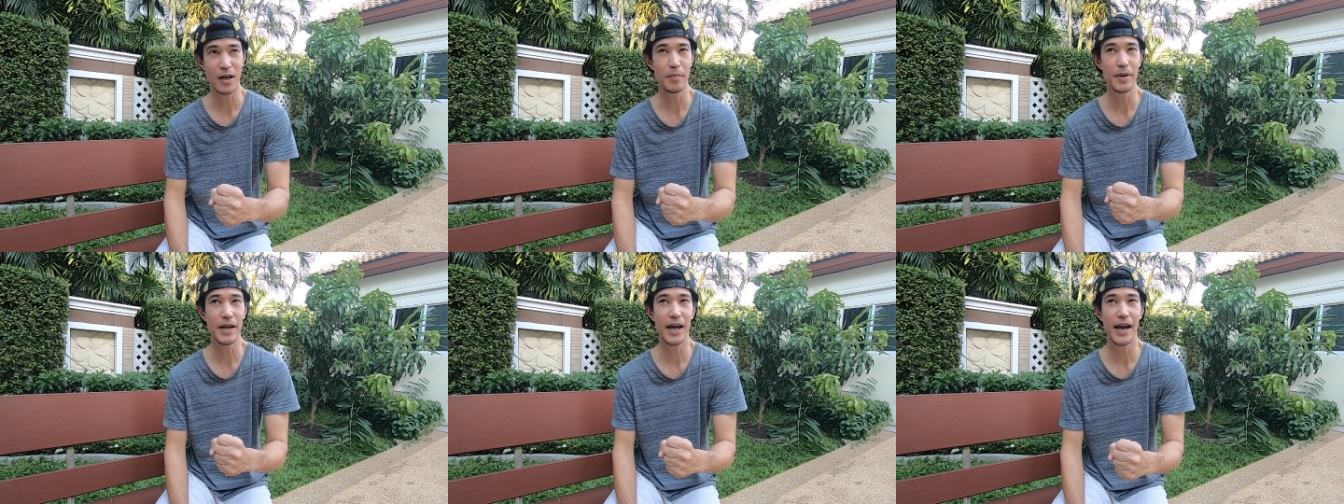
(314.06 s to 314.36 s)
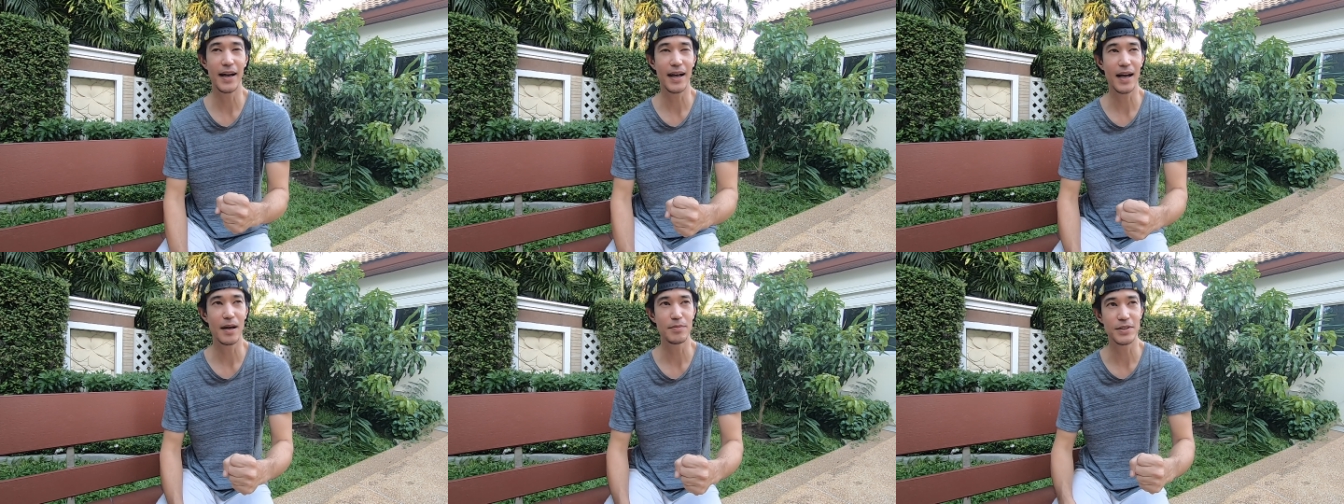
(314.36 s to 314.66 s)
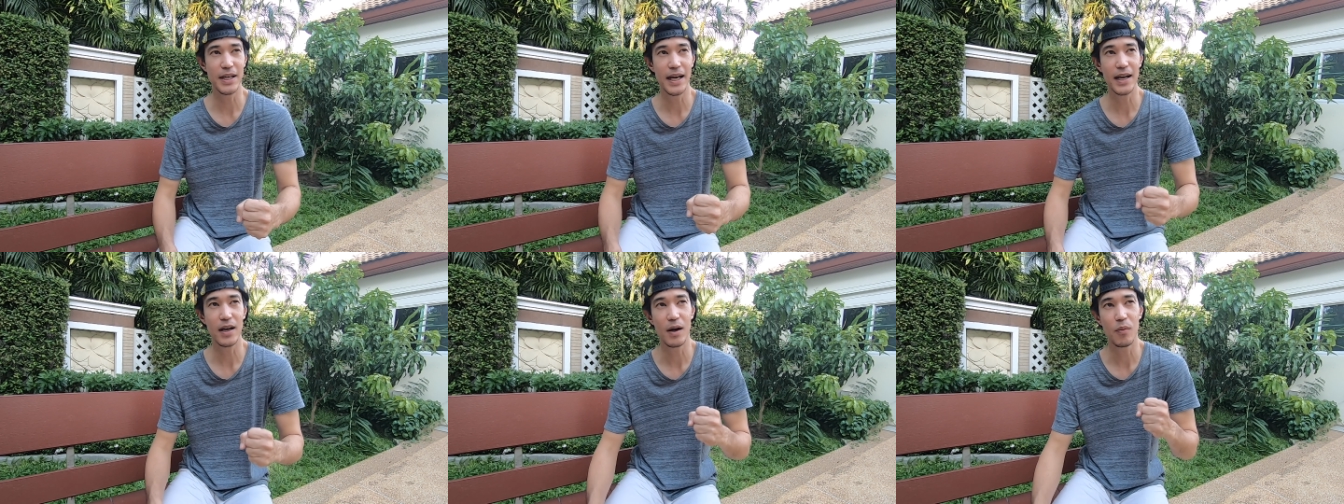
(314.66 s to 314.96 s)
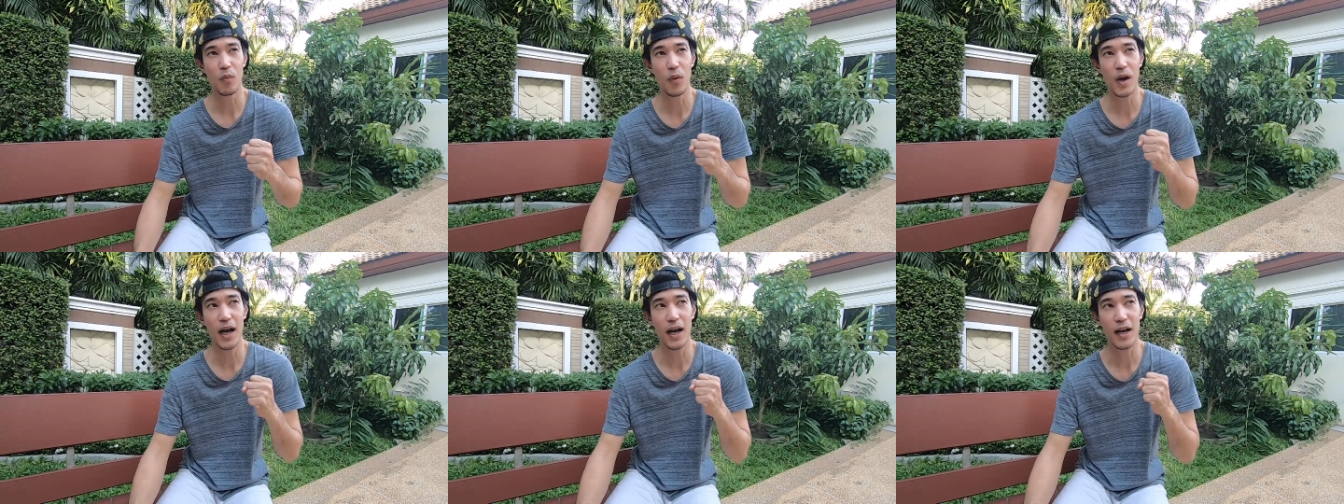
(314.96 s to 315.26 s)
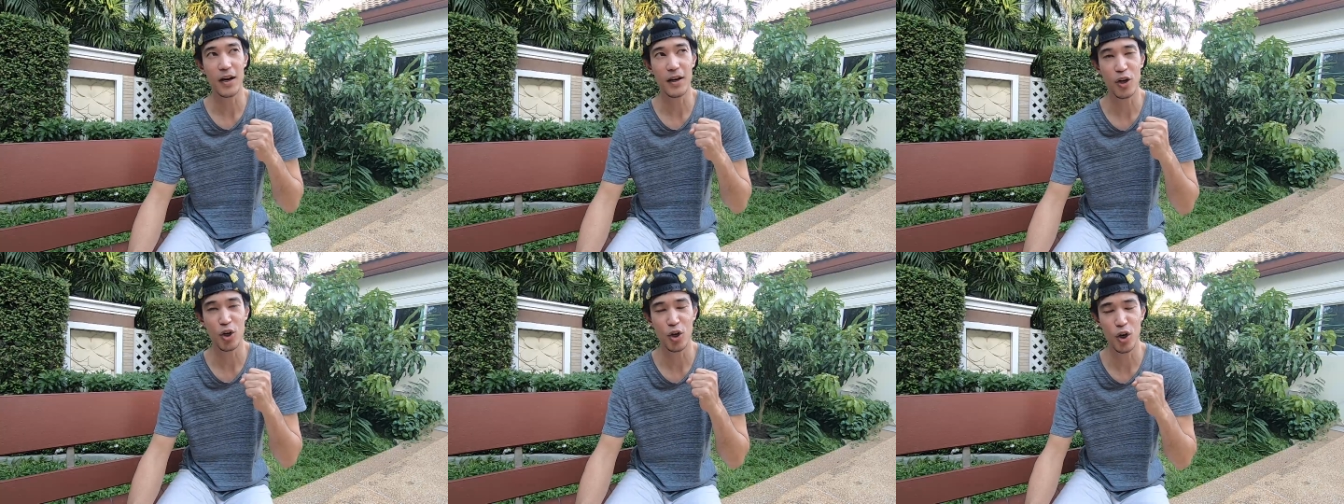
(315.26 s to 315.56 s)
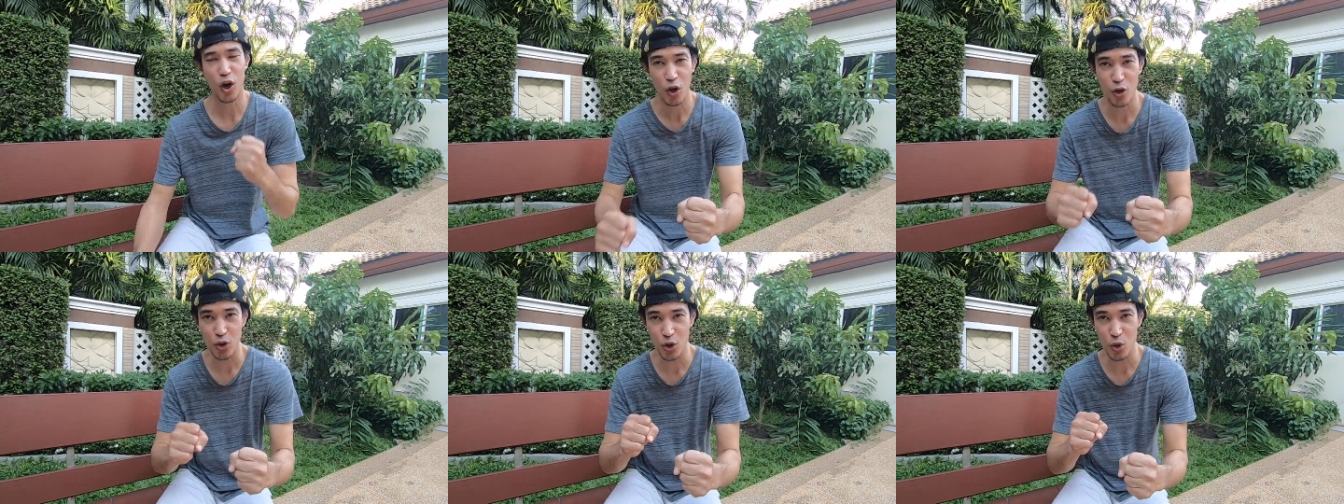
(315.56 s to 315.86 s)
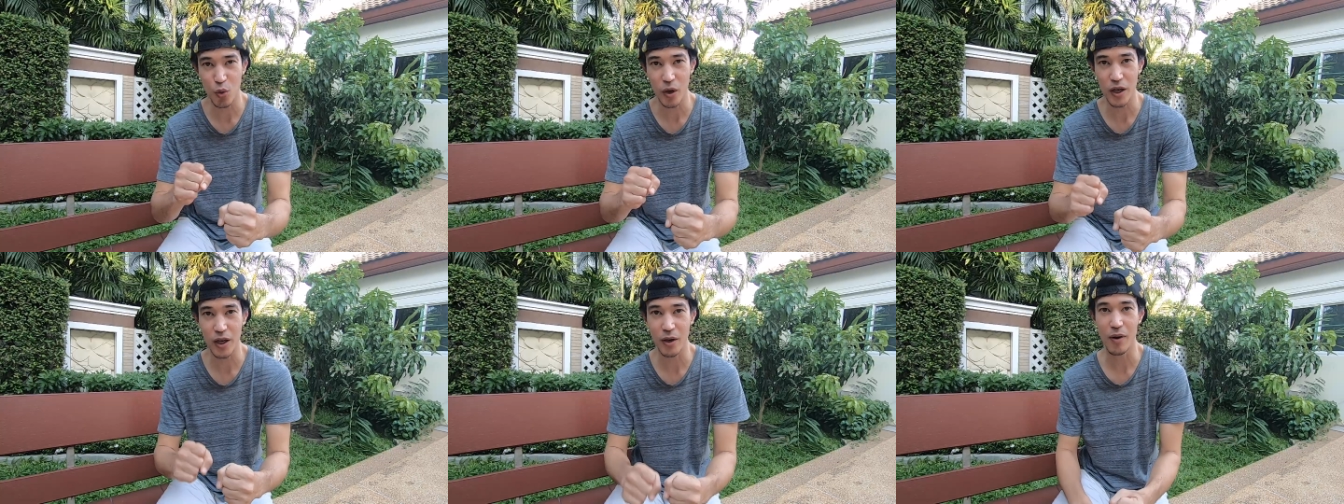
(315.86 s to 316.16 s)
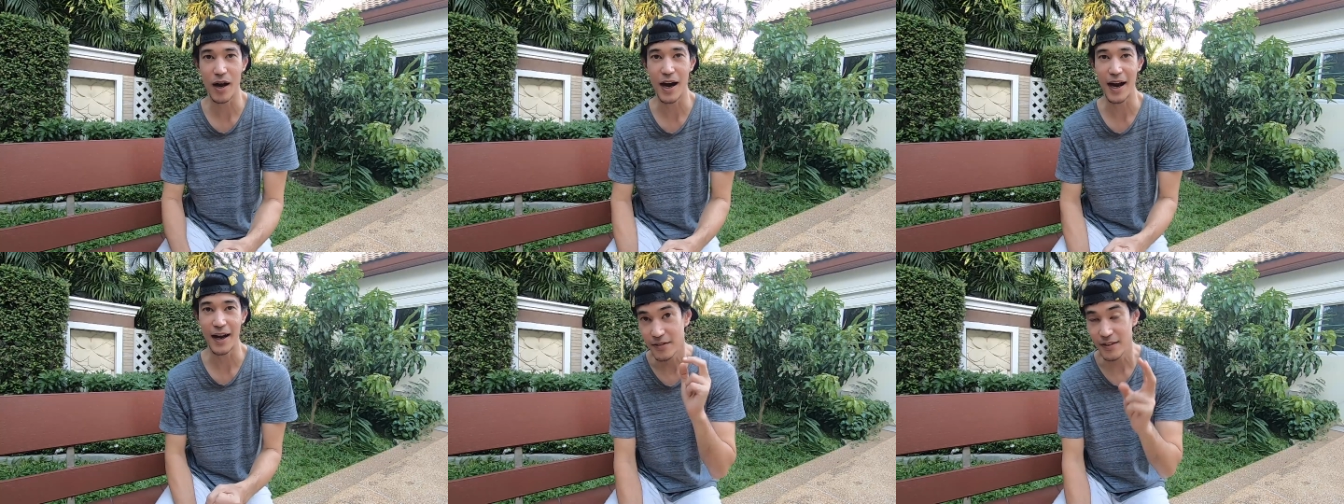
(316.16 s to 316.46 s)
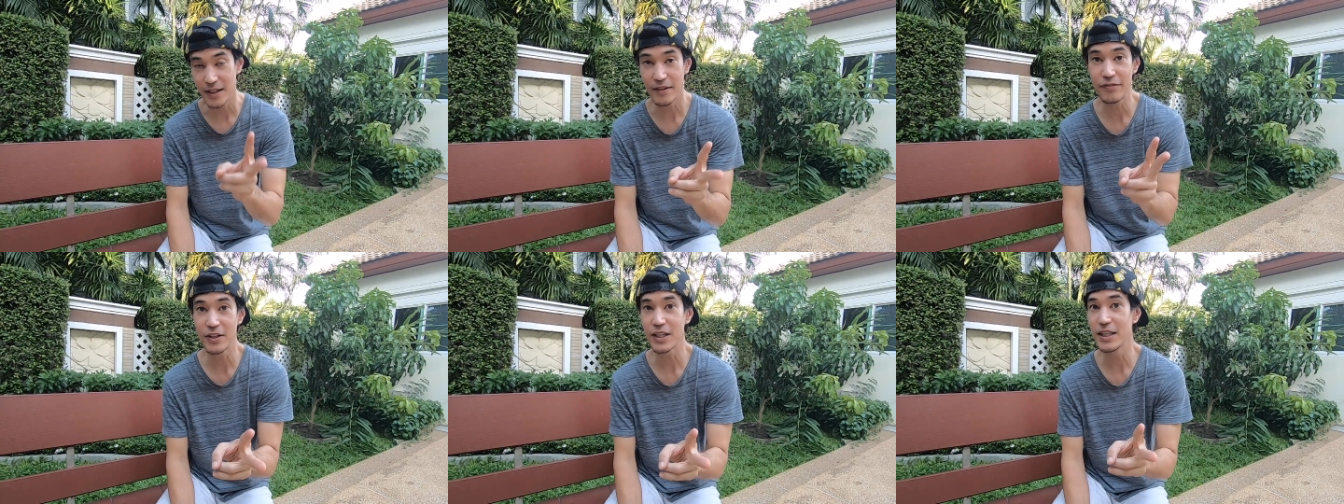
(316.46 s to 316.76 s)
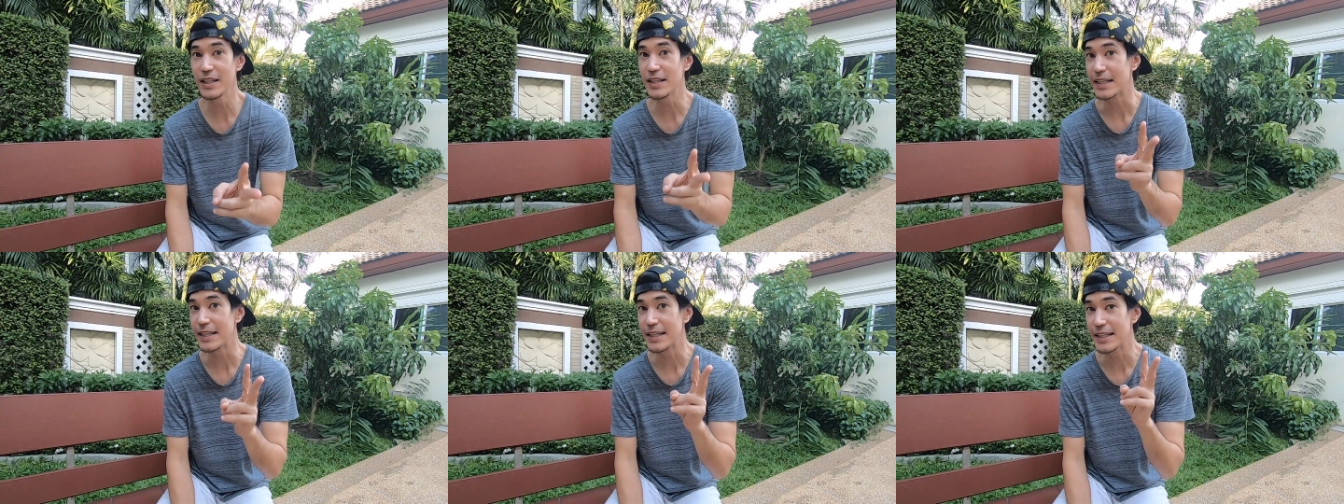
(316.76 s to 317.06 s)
ก็ไม่ได้นะครับ ใช้คำว่าคล่องตัวดีกว่า stiff ขึ้น